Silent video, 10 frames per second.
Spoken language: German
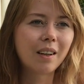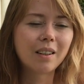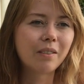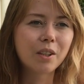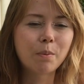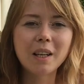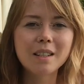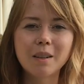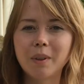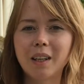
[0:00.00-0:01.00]
einfach
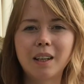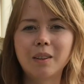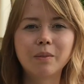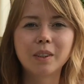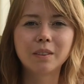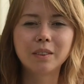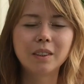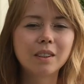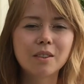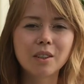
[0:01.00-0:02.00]
Spaß dabei haben,
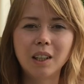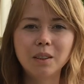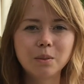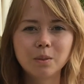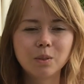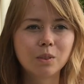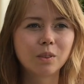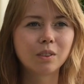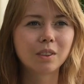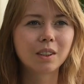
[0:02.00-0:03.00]
irgendwie zu helfen.
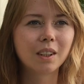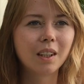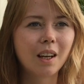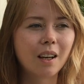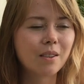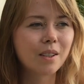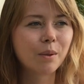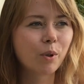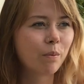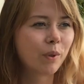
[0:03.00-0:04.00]
Und
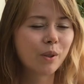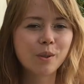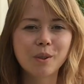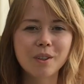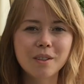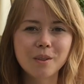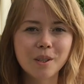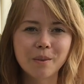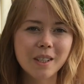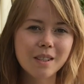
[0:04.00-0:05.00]
außerdem kommt man natürlich kostenlos
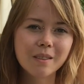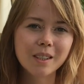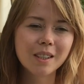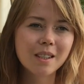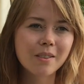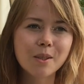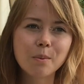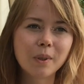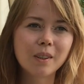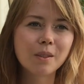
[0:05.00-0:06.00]
auf Festivals, was
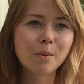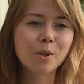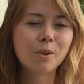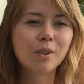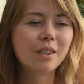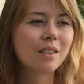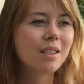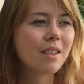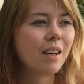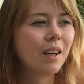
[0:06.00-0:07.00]
super, super schön
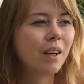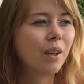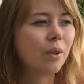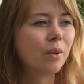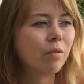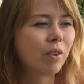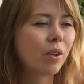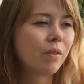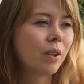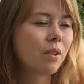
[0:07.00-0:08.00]
ist. Und man
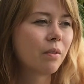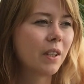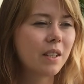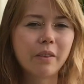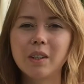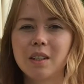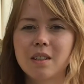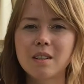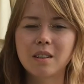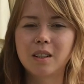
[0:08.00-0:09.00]
kommt auch zu
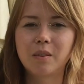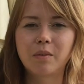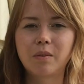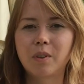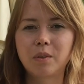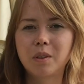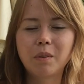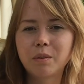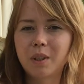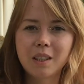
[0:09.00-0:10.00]
Festivals, auf ähm, die
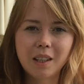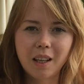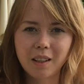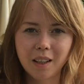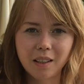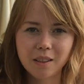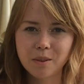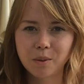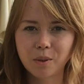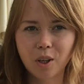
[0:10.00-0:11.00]
man vielleicht alleine gar nicht
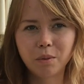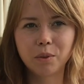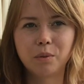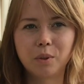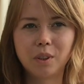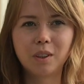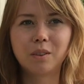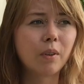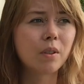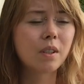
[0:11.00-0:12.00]
so kommen würde.
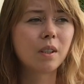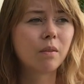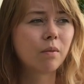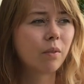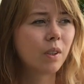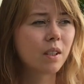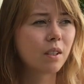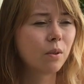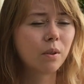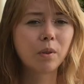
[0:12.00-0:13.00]
Und außerdem ist
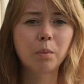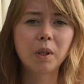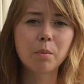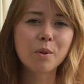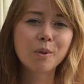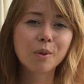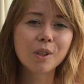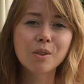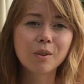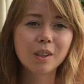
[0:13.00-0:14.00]
natürlich für jemanden, der
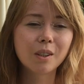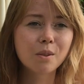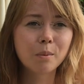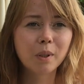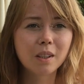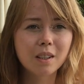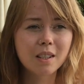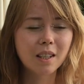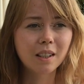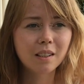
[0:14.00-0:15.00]
Psychologie studiert, auch super
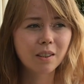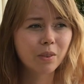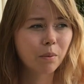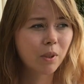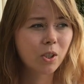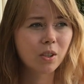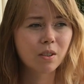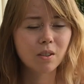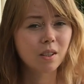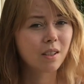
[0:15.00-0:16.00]
interessant, einfach Menschen
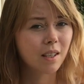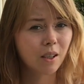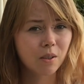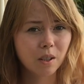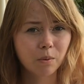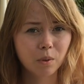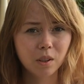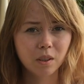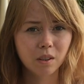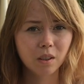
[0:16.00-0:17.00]
in solchen sehr
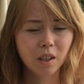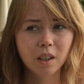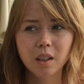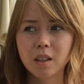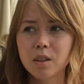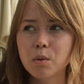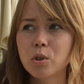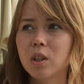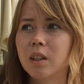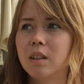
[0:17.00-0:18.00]
außergewöhnlichen
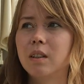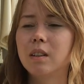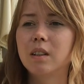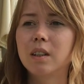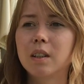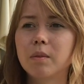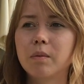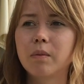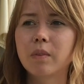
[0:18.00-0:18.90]
Zuständen ähm,